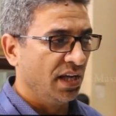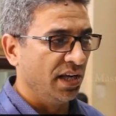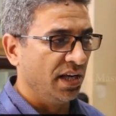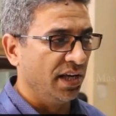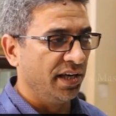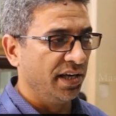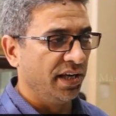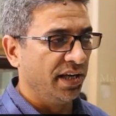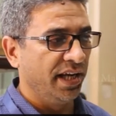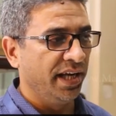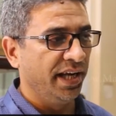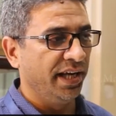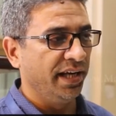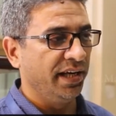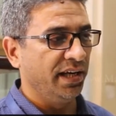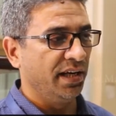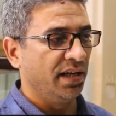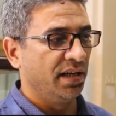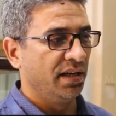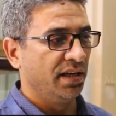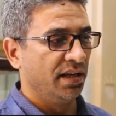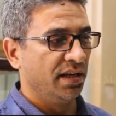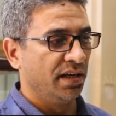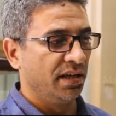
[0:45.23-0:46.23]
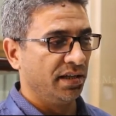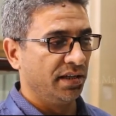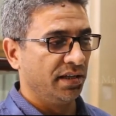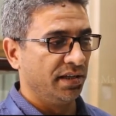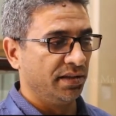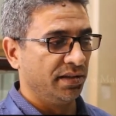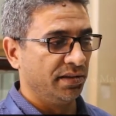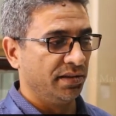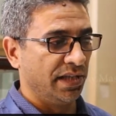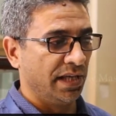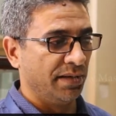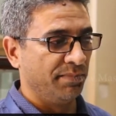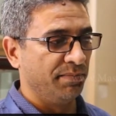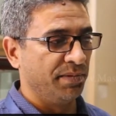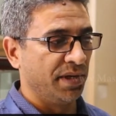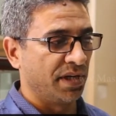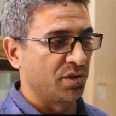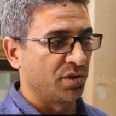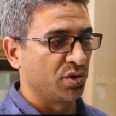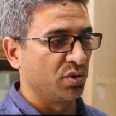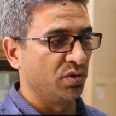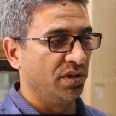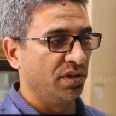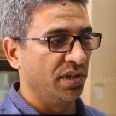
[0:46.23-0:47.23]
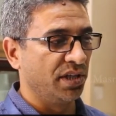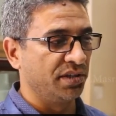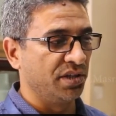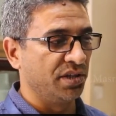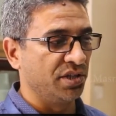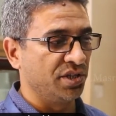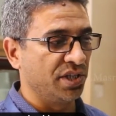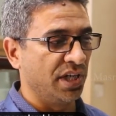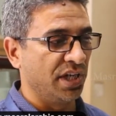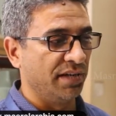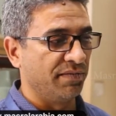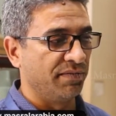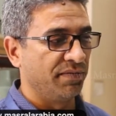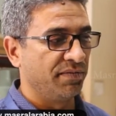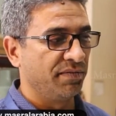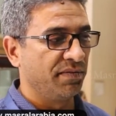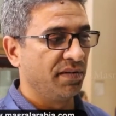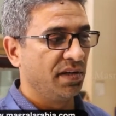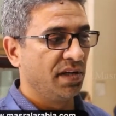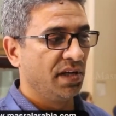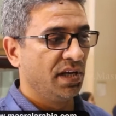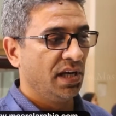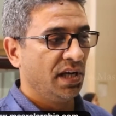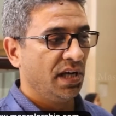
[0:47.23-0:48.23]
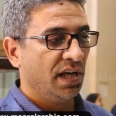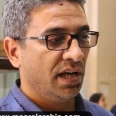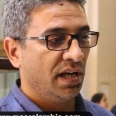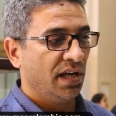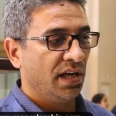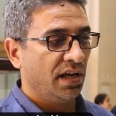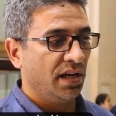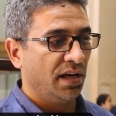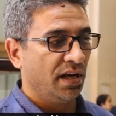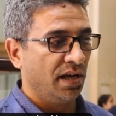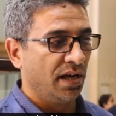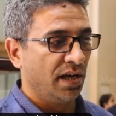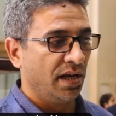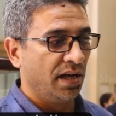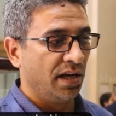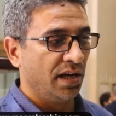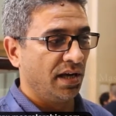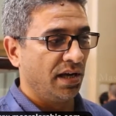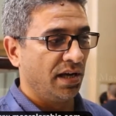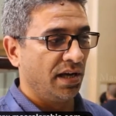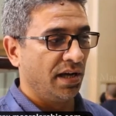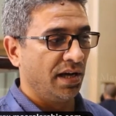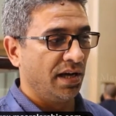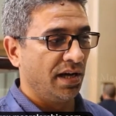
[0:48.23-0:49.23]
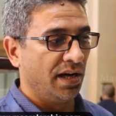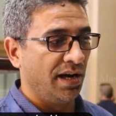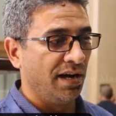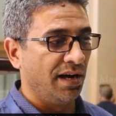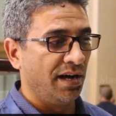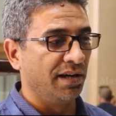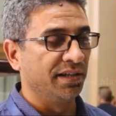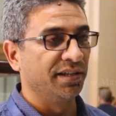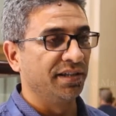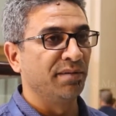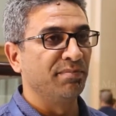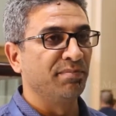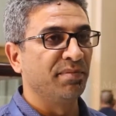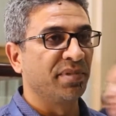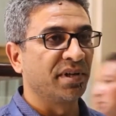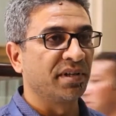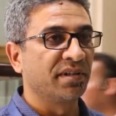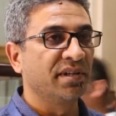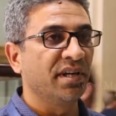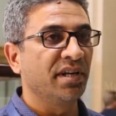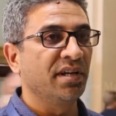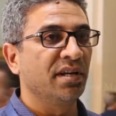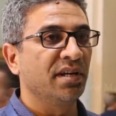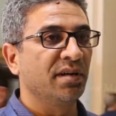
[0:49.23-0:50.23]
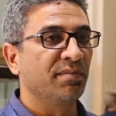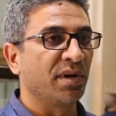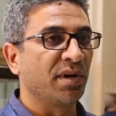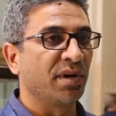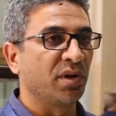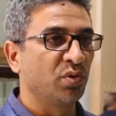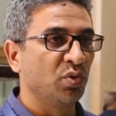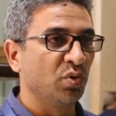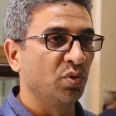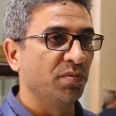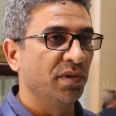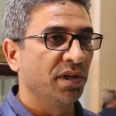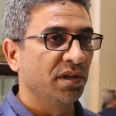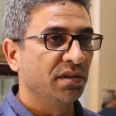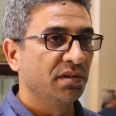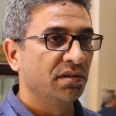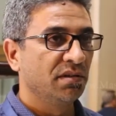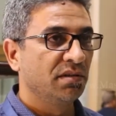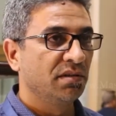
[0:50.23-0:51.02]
لان هي ده بيرصد لاكتشاف آه، اقدم برديه مكتوبه